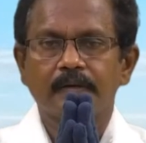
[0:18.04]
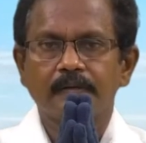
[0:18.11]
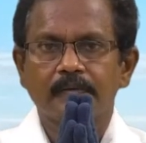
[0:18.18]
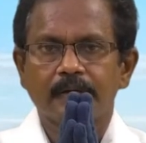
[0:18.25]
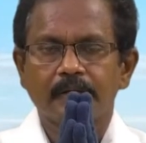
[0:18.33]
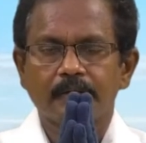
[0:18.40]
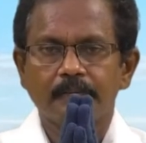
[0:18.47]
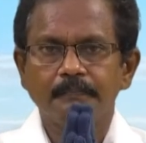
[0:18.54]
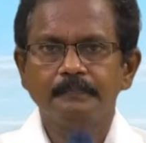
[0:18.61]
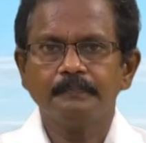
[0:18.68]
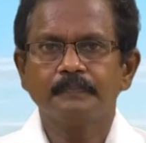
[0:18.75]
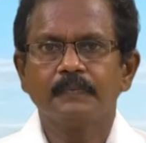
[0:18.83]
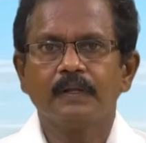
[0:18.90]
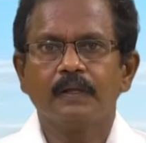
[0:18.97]
நேயர்களுக்கு வணக்கம்
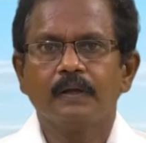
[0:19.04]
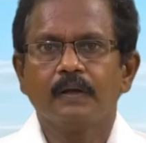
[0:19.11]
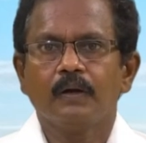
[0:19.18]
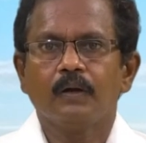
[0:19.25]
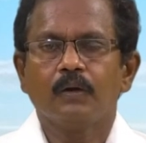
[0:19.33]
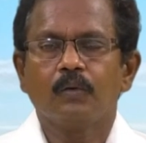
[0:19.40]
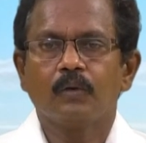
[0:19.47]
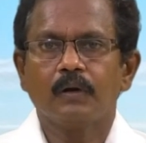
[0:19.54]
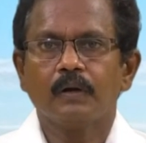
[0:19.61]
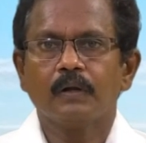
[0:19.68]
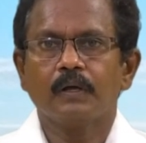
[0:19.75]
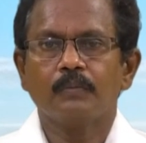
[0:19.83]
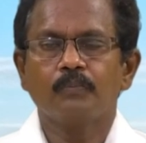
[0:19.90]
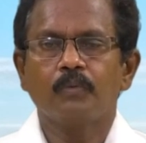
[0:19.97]
குரல்
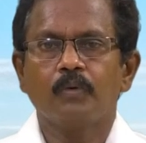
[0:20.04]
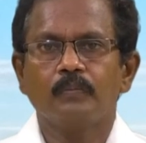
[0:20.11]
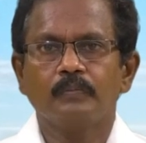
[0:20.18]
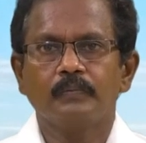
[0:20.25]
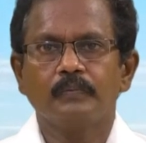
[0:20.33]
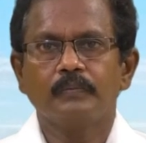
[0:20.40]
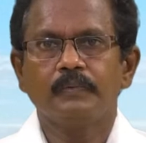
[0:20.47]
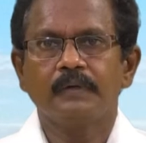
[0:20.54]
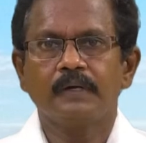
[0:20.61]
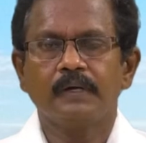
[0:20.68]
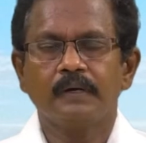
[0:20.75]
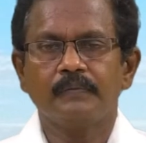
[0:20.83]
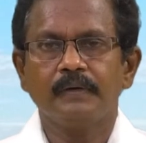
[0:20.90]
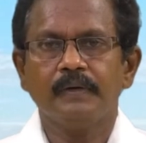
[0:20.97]
கற்போம்
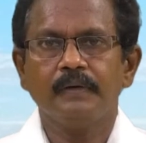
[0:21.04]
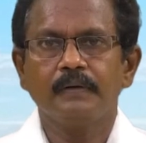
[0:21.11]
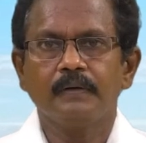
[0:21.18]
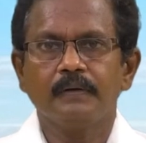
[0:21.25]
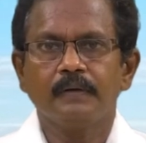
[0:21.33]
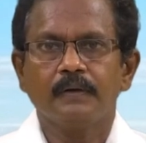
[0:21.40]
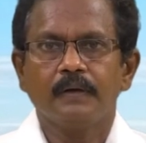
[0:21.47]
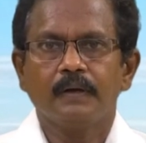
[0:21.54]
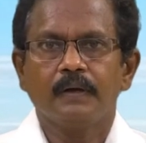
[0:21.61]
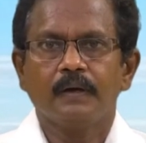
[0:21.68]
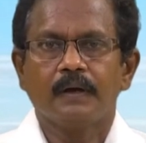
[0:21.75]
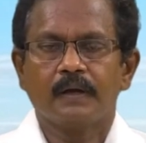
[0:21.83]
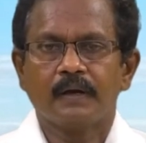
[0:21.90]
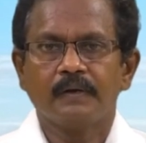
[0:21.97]
நிகழ்வில்
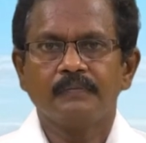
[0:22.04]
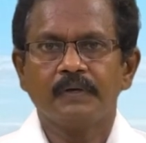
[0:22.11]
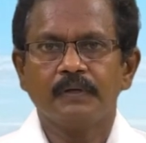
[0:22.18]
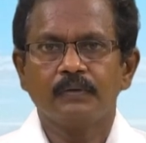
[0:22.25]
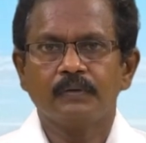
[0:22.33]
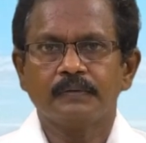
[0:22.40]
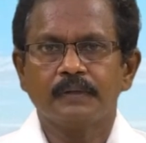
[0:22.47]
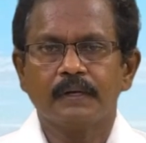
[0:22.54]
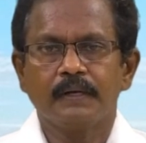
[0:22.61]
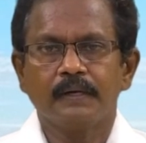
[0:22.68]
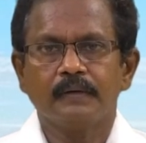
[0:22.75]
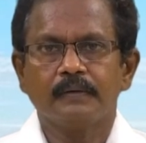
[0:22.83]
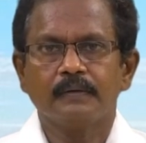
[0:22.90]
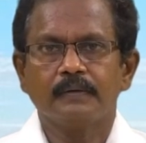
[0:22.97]
அரண்
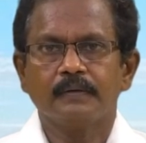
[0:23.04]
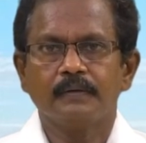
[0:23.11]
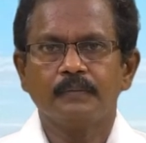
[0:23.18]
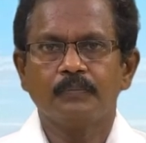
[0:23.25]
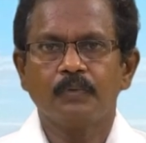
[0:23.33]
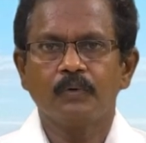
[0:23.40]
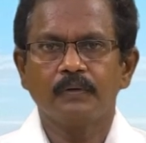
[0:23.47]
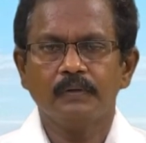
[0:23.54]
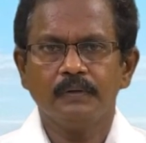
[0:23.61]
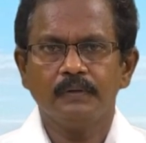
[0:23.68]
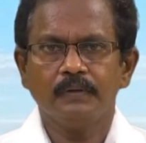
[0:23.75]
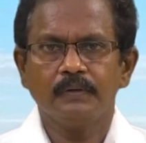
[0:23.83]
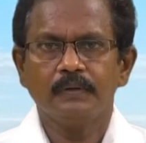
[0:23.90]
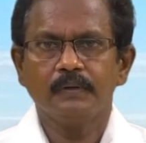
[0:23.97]
வலியுறுத்தலில் இப்பொழுது
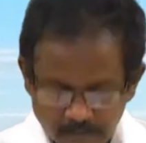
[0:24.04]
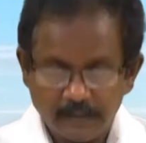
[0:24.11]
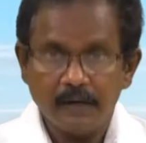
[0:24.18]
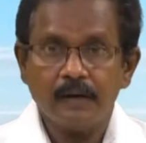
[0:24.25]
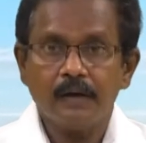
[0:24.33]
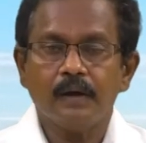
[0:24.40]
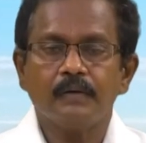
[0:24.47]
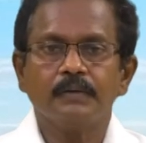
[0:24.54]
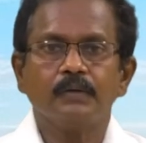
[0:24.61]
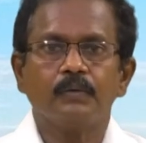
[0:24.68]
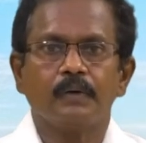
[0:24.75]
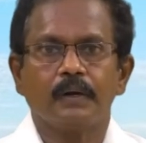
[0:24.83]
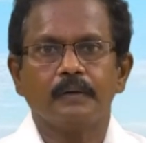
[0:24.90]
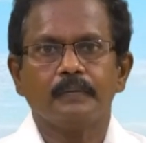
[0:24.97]
ஏழாவது
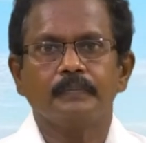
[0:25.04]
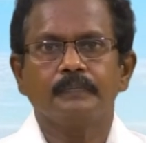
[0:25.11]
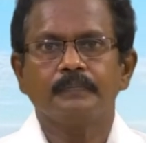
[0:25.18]
குரல்